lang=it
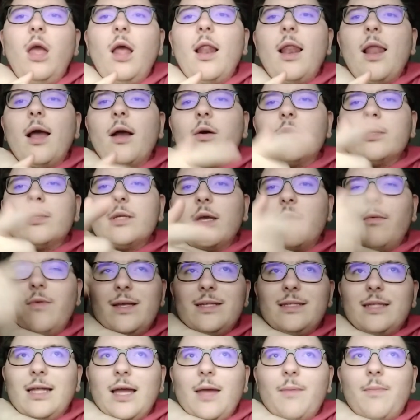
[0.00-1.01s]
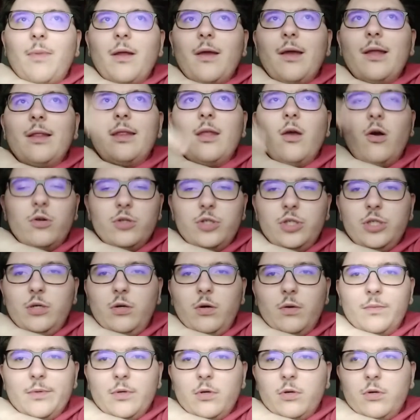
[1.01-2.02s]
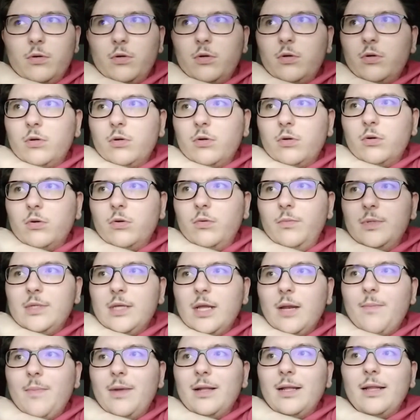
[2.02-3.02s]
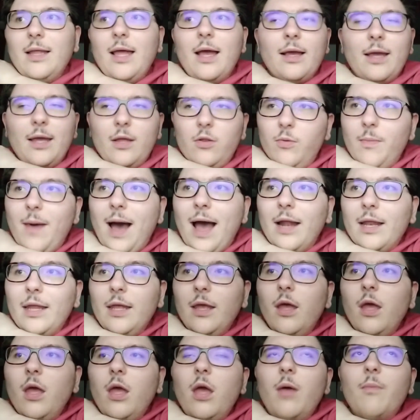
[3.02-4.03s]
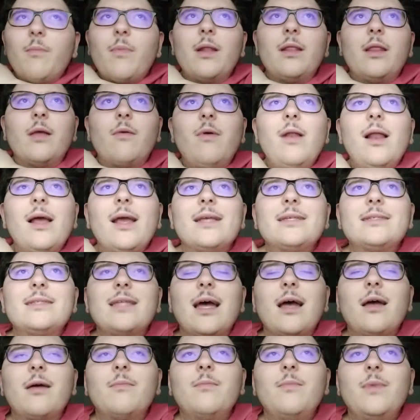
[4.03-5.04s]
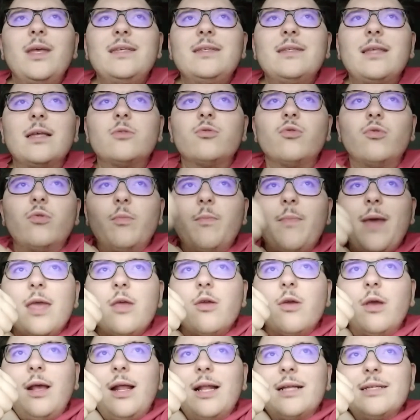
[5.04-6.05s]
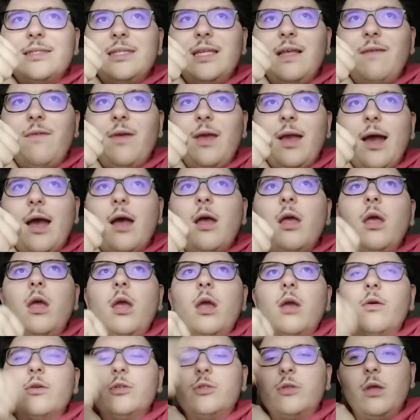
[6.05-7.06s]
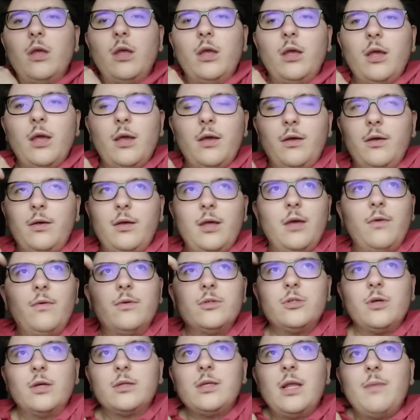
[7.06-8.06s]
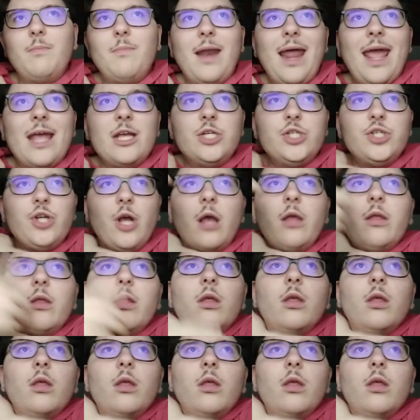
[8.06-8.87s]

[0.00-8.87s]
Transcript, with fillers: la cosa è questa, che praticamente oggi, come, co, come sarebbe andate anche domani, prende quella che sta messa su meglio in classifica, questo, in, che in questo caso è il Brescia,